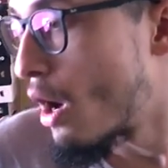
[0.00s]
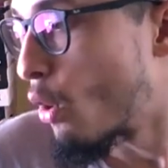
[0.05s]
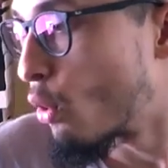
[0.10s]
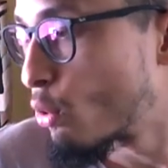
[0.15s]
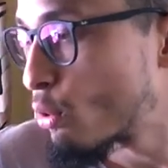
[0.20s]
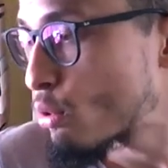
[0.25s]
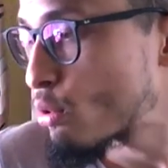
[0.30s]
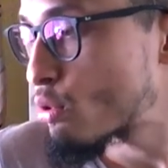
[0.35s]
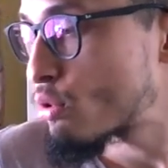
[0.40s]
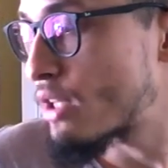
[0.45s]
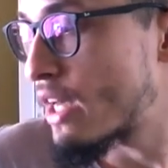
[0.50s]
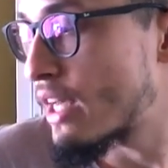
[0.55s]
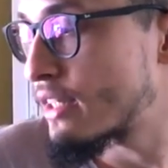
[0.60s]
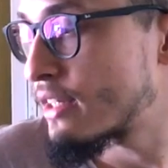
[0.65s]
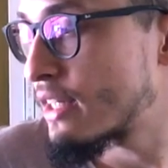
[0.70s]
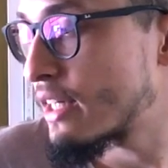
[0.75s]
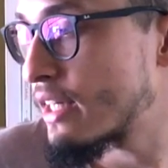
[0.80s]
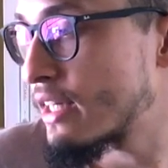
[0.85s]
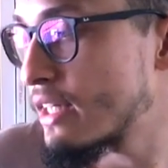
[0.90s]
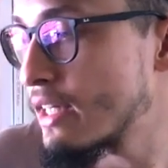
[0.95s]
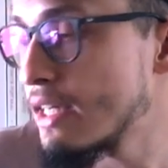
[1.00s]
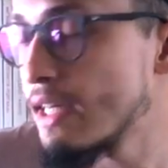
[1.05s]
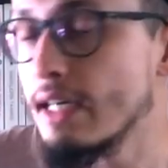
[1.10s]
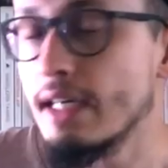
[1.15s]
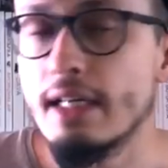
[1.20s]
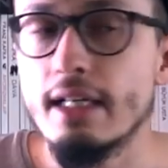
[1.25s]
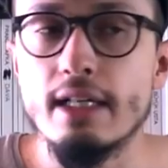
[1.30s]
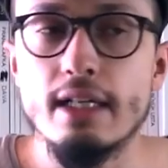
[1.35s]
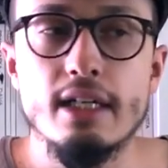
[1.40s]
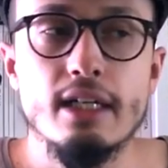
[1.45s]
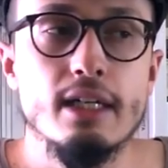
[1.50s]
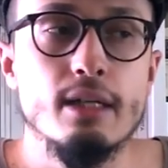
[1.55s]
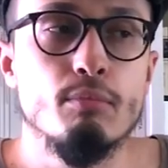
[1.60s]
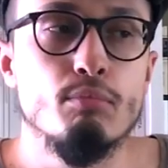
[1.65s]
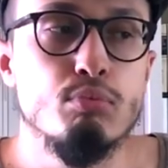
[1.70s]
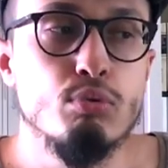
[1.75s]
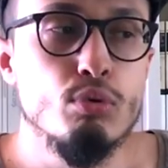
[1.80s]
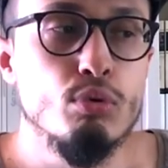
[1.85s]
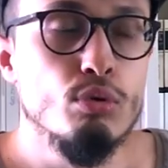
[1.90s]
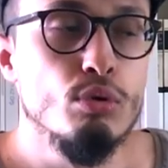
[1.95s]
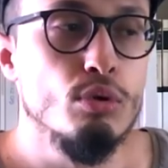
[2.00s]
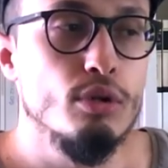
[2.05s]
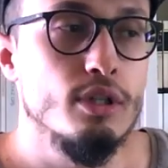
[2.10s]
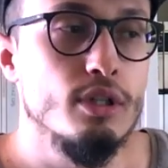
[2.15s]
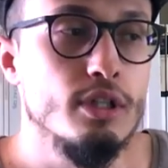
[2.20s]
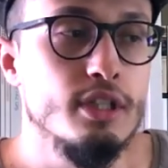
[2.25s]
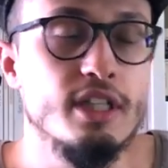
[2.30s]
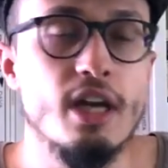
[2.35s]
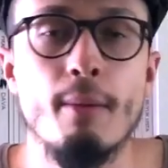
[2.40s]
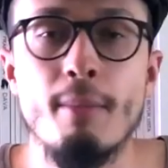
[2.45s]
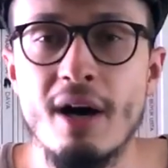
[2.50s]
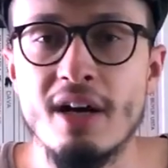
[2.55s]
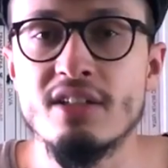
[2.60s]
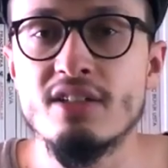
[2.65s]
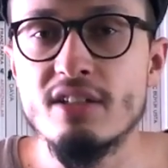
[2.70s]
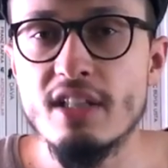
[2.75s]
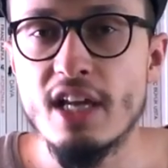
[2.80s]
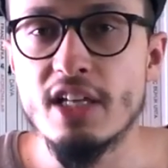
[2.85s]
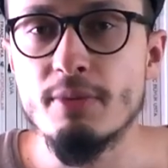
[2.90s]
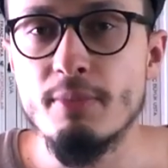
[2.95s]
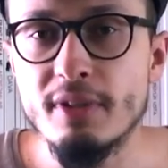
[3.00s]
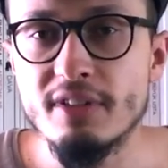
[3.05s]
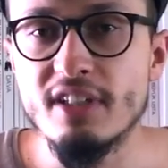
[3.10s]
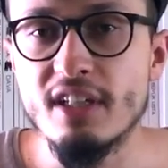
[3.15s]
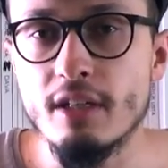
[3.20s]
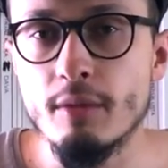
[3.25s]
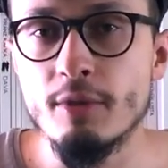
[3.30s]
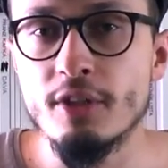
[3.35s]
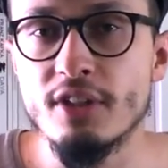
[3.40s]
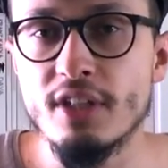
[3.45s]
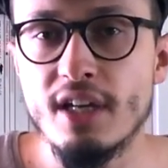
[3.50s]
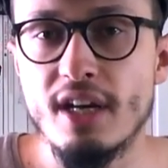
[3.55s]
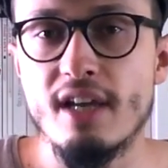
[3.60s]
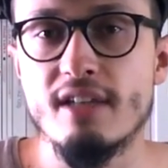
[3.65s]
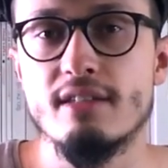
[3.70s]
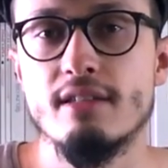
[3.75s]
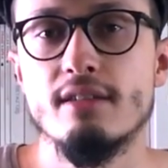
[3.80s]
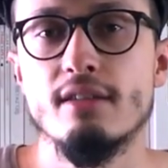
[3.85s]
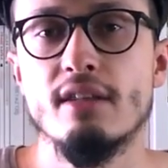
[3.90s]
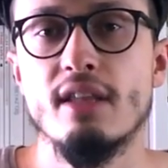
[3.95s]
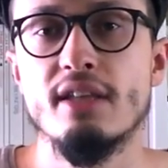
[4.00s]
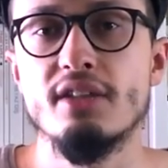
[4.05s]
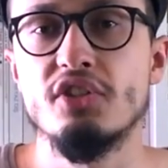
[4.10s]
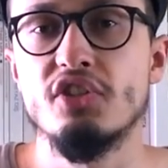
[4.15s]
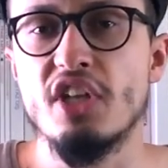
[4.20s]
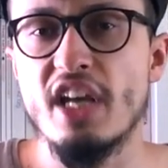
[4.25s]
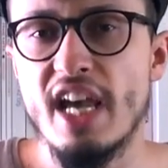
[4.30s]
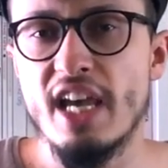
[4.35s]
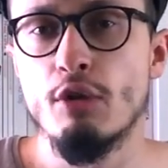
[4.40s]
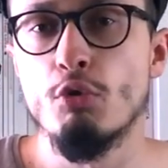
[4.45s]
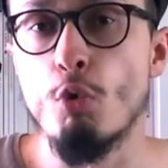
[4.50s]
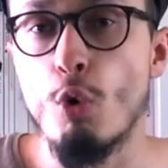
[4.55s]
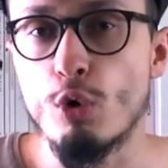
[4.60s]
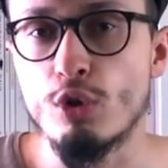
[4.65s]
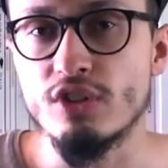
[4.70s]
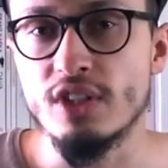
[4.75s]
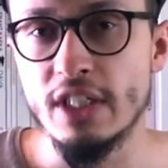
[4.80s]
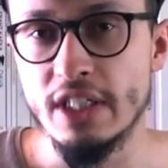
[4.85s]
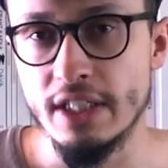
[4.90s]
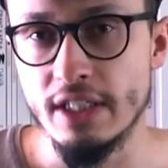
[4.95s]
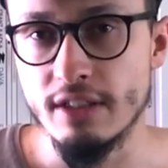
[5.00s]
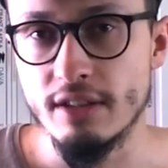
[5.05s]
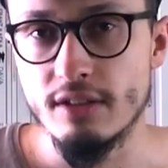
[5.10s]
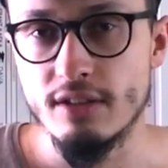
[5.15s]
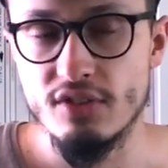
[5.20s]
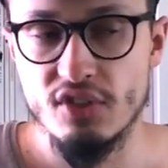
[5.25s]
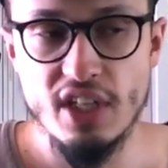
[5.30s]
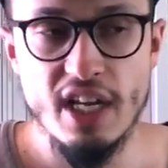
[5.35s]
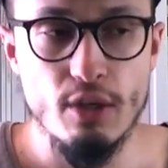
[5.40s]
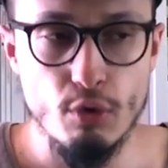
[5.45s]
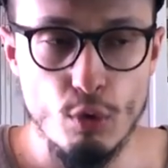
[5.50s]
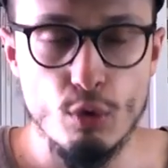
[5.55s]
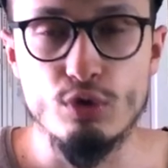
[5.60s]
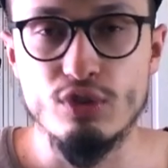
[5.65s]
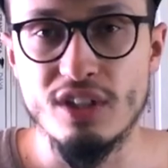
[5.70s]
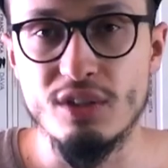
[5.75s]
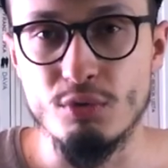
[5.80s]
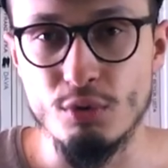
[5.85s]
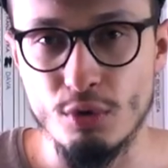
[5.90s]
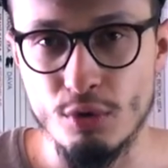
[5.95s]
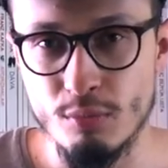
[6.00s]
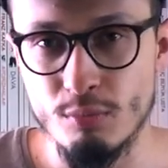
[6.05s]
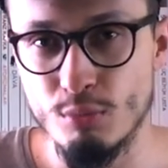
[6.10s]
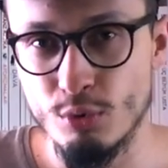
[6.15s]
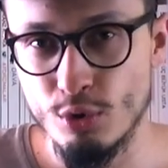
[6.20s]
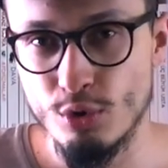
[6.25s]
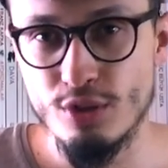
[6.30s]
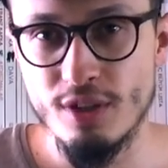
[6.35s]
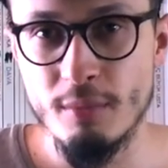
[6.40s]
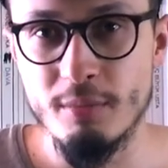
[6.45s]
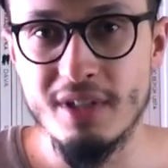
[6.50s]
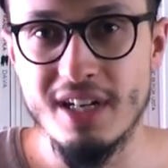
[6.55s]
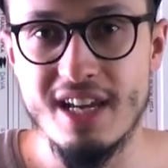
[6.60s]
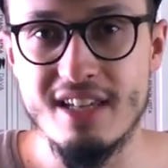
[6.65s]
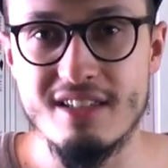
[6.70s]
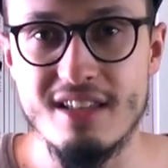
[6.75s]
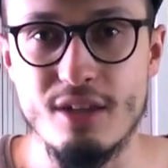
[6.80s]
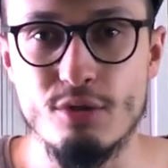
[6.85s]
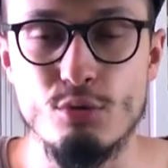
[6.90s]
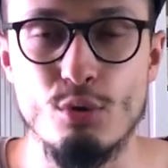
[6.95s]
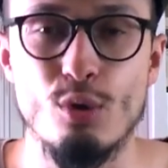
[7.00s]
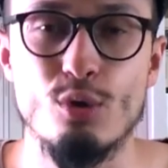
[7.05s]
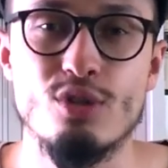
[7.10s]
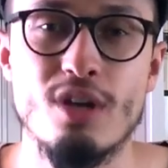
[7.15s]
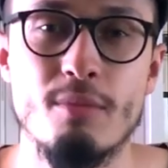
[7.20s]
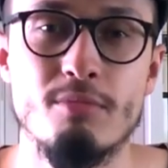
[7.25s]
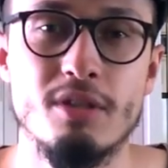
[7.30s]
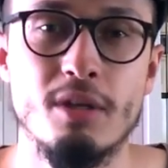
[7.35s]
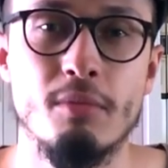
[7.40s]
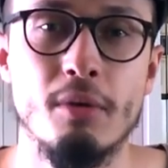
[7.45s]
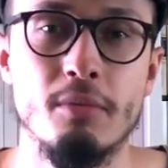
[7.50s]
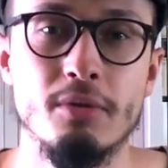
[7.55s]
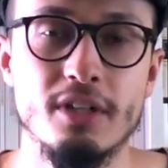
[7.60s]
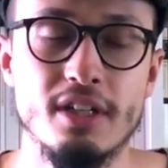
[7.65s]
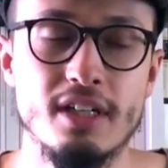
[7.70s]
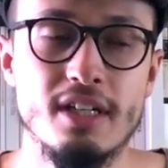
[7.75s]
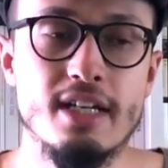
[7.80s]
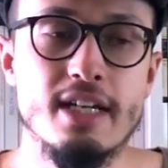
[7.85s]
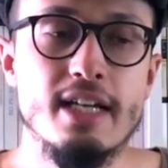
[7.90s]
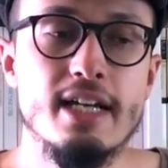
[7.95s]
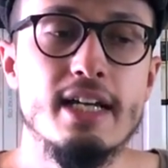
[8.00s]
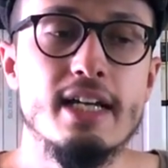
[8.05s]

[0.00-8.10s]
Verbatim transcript: O yüzden de e, bu e, yabancılaşma tanımından aslında C noktanın, C nokta diyorum bunu da birazdan söyleyeceğim sebebini.